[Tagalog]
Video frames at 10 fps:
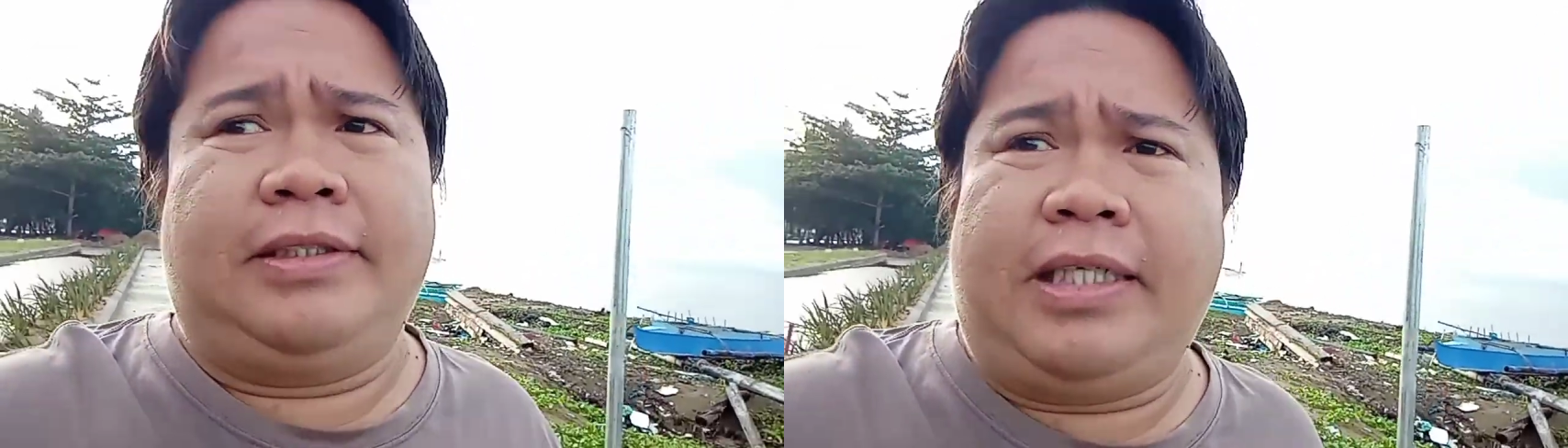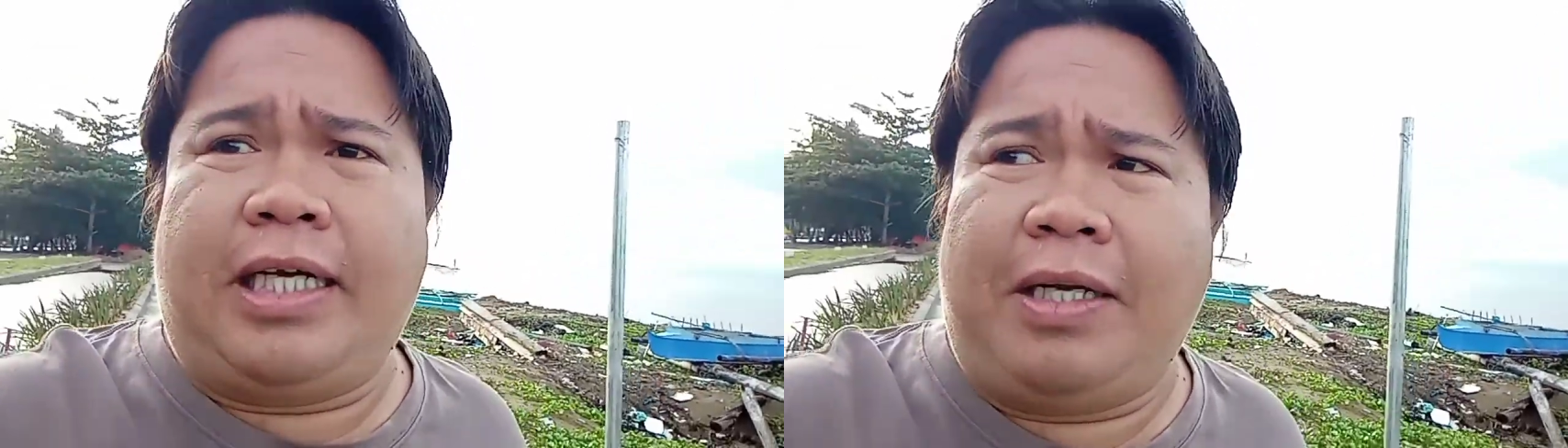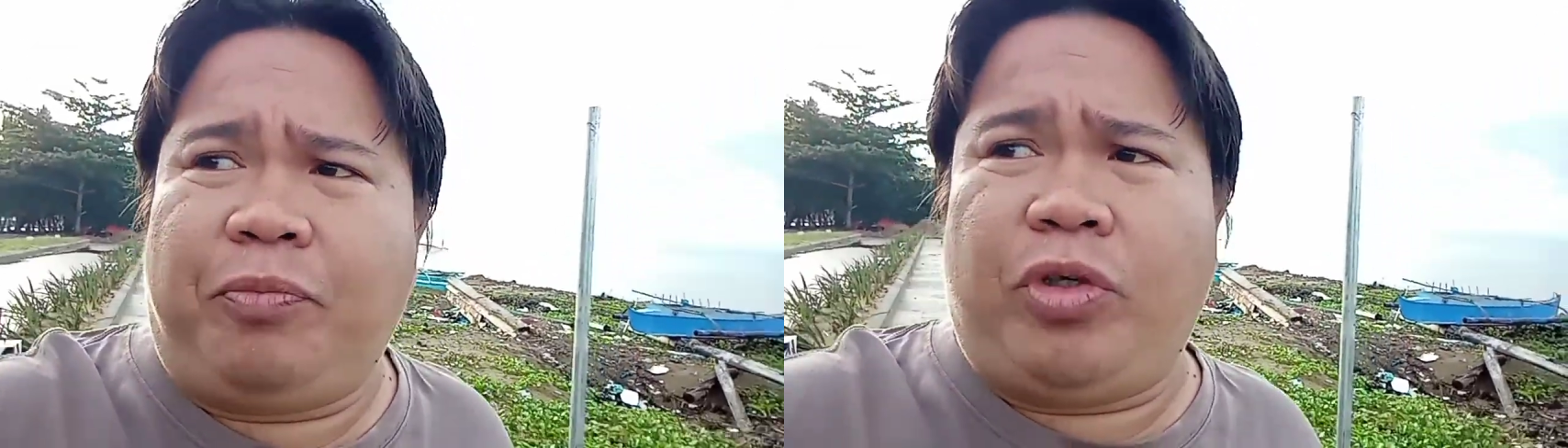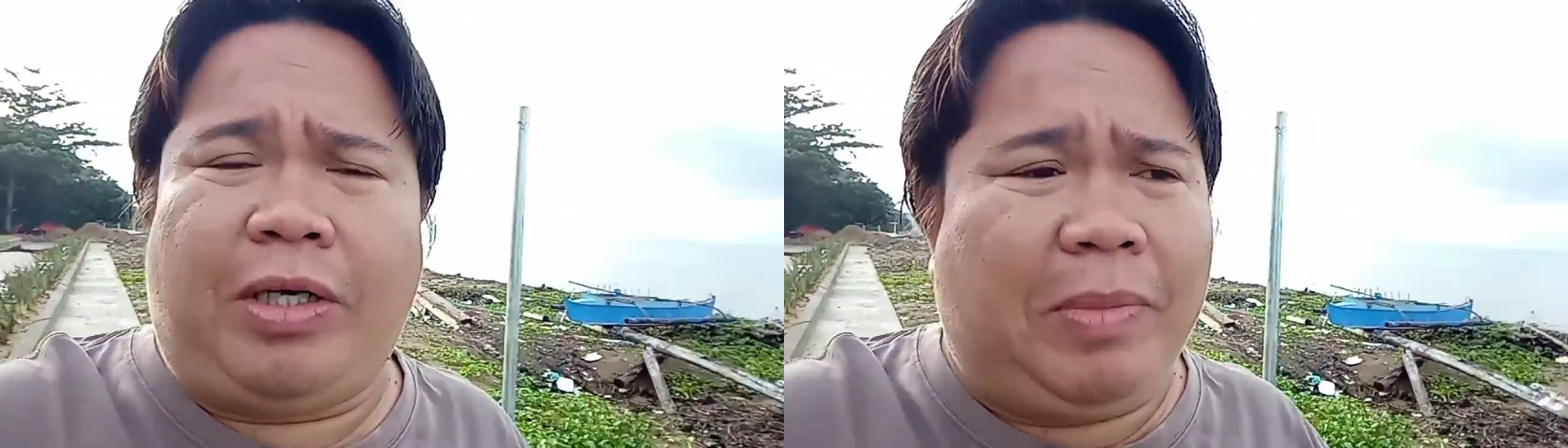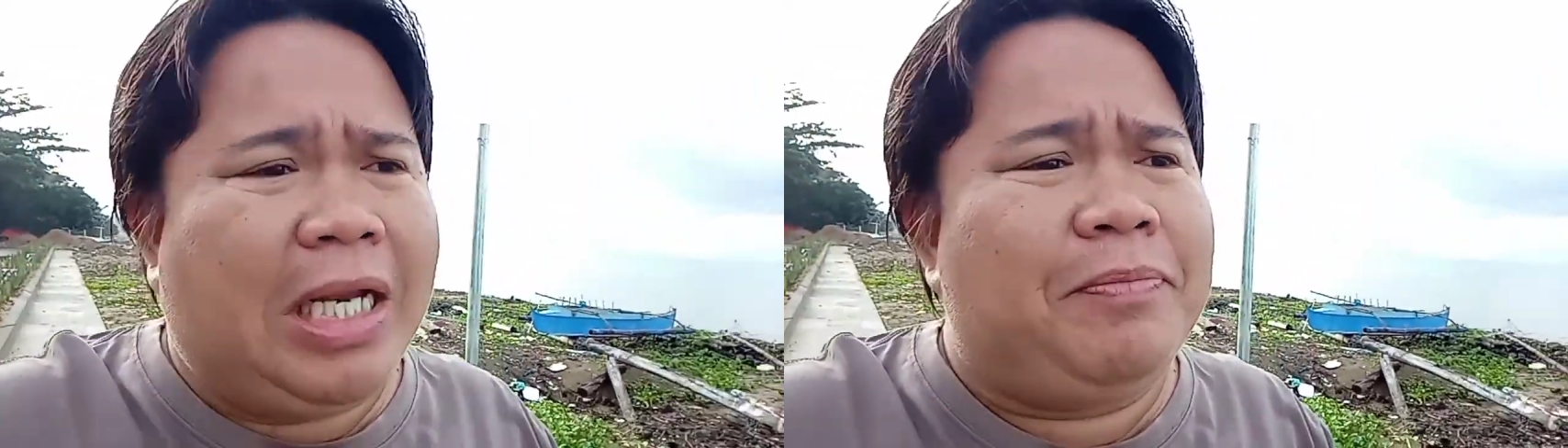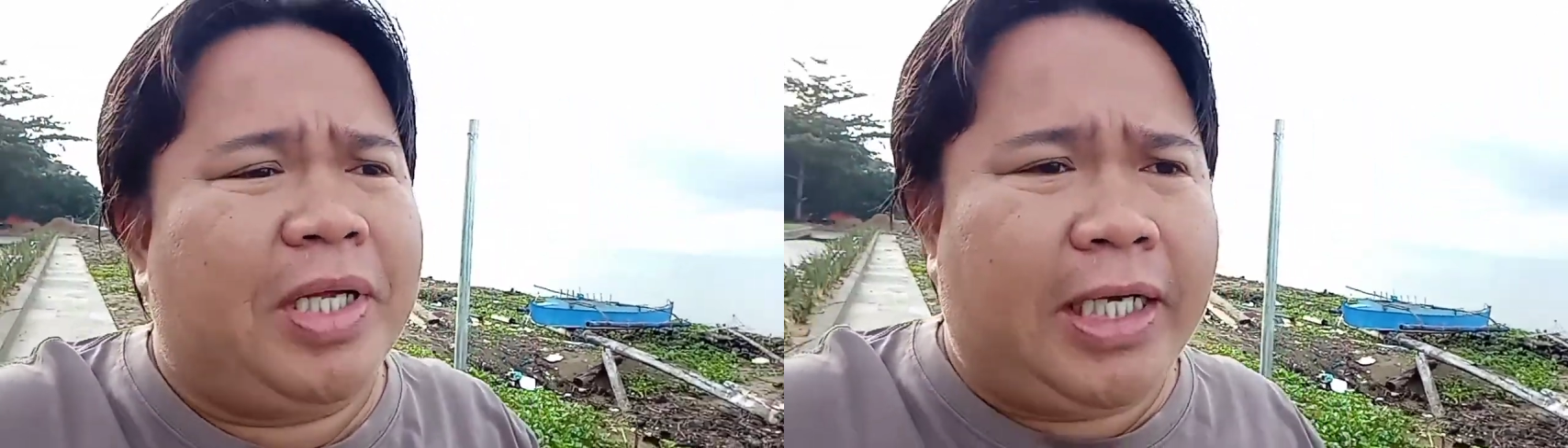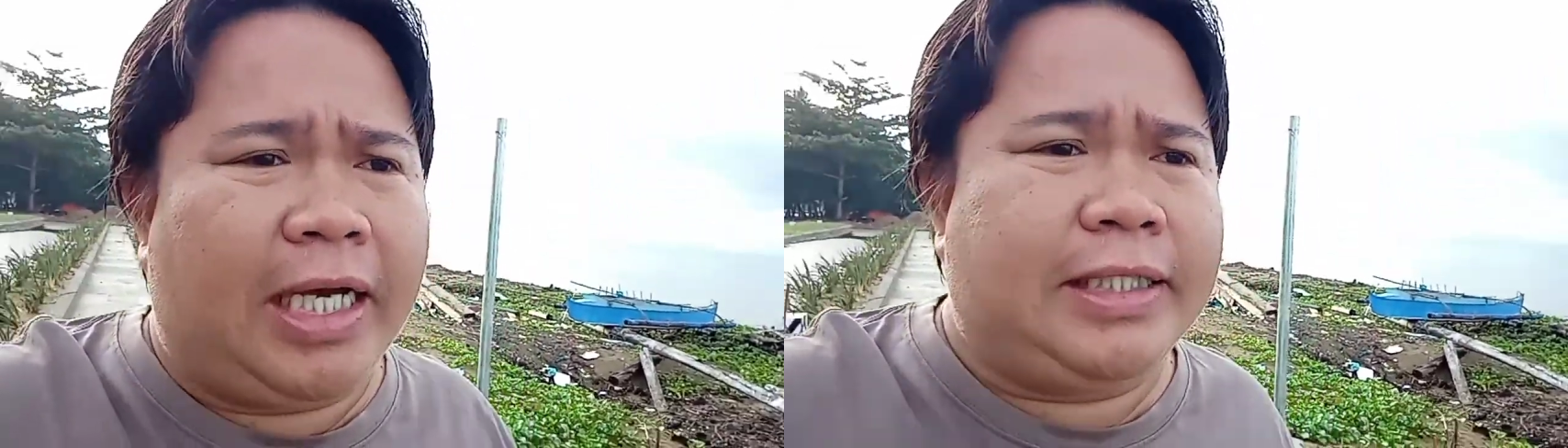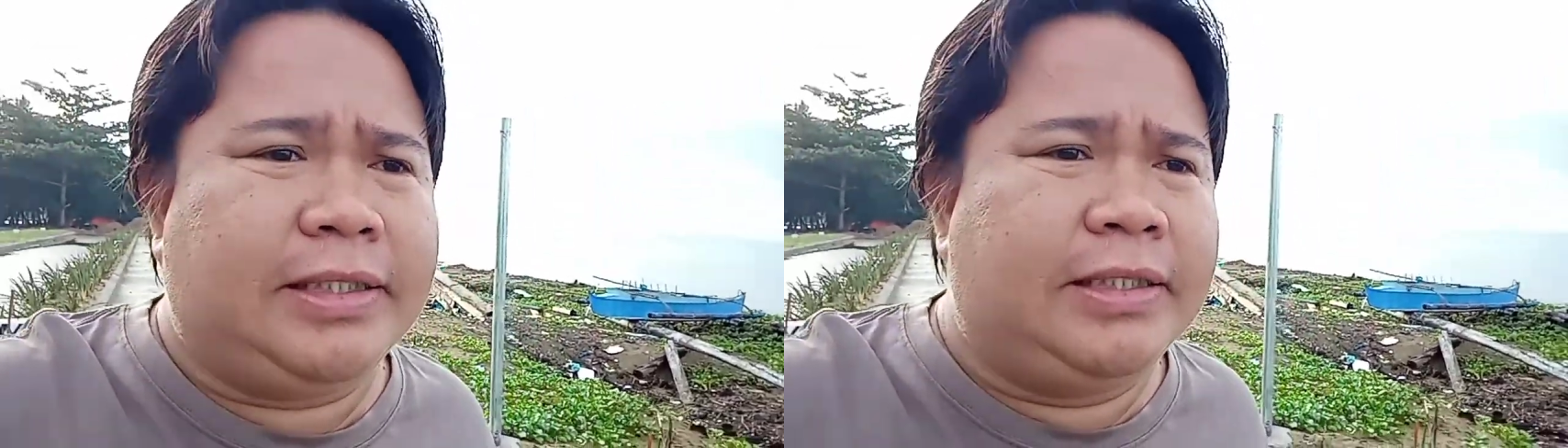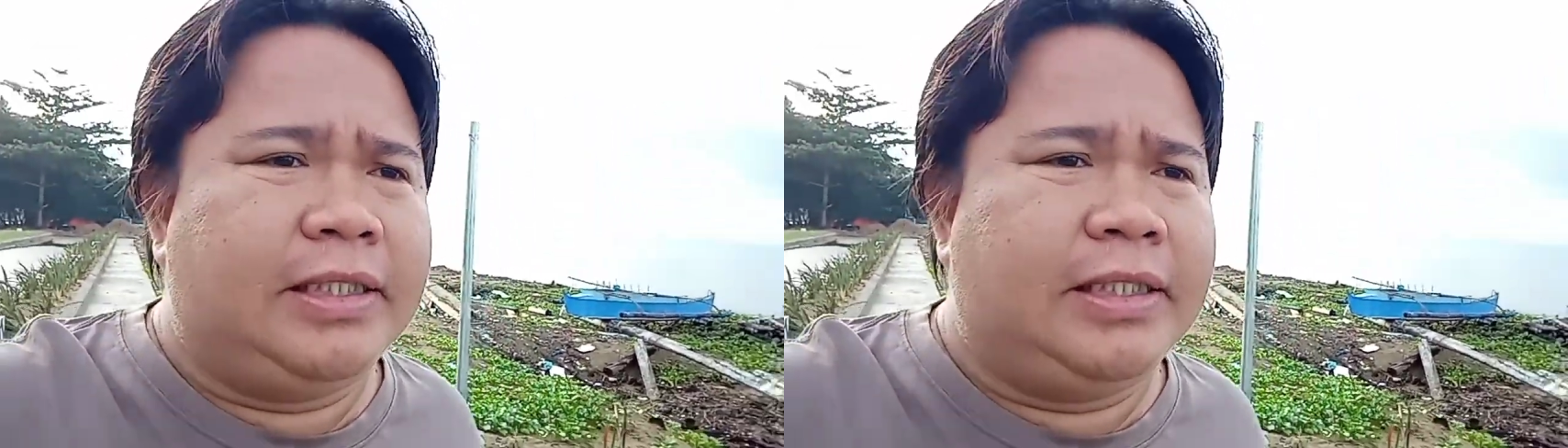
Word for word: daghan pud ang malamdagan